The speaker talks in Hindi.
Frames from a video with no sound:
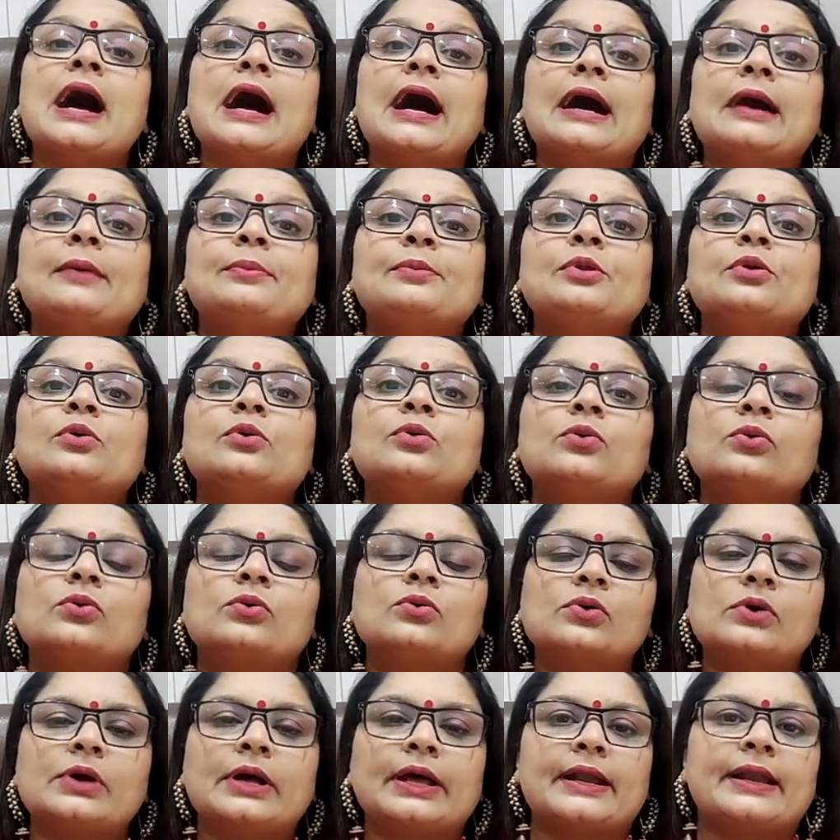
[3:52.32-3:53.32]
आप लोगों
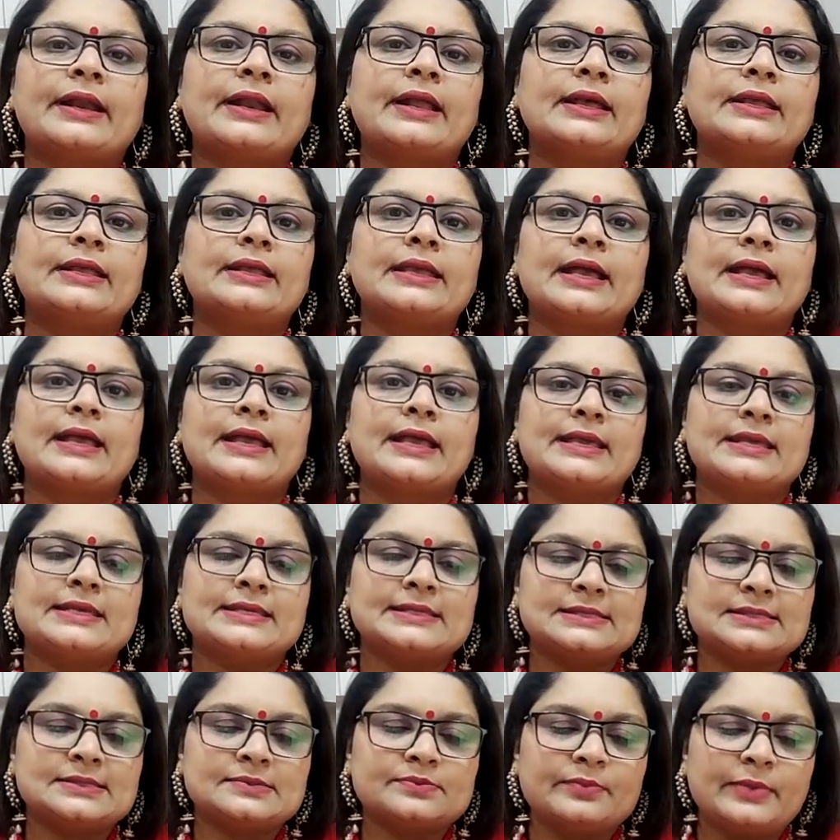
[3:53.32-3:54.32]
को करना क्या है
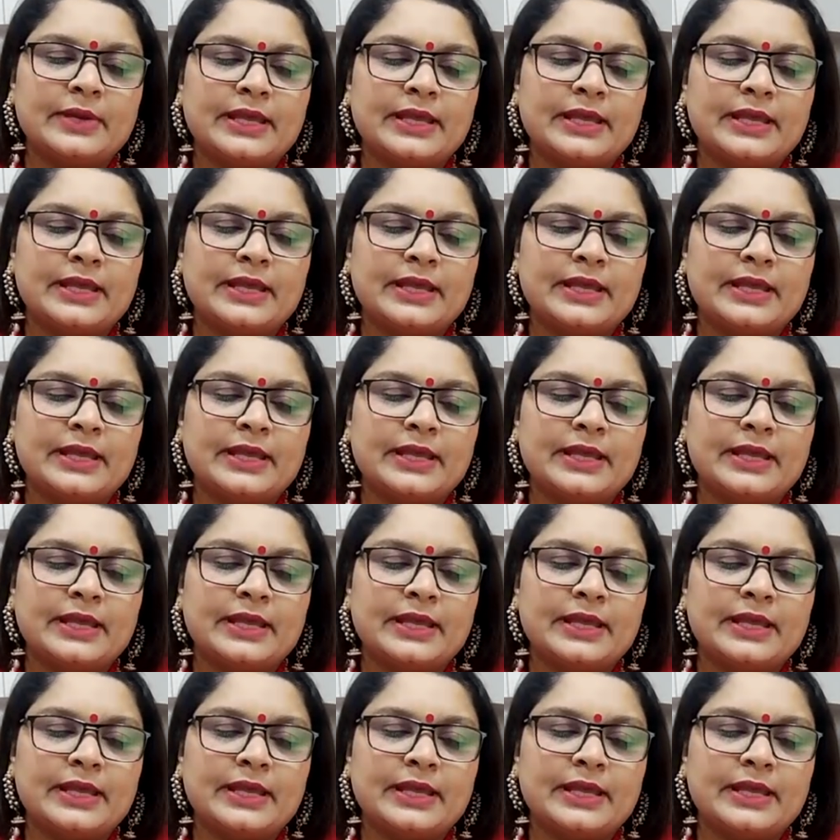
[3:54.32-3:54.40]
इस